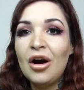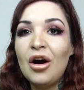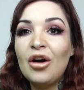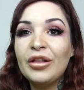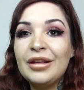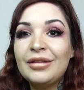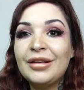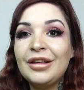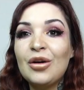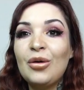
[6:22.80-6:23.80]
en
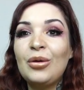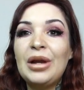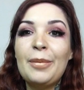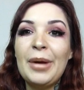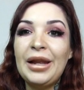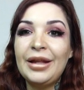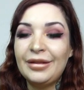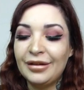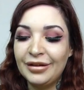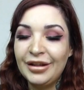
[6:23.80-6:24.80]
essayant la palette
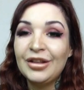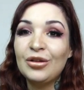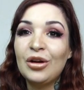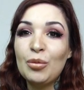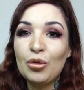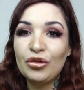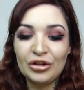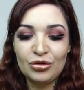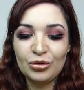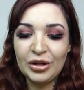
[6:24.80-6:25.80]
dans les
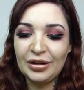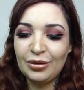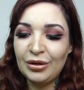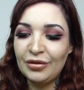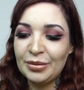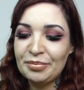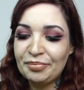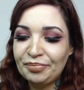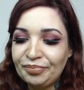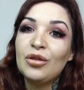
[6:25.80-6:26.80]
prochains jours qui suivent.
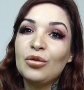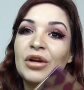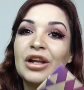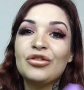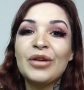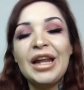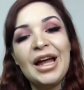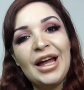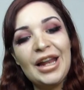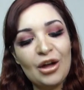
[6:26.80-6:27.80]
Donc voilà, je ferai
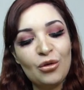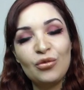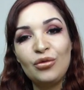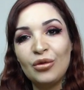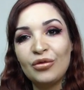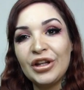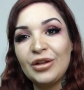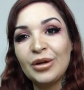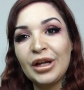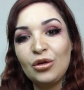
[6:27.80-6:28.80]
la, revue en fait
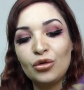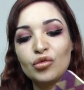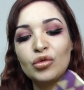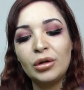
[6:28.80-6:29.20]
dans quelques jours.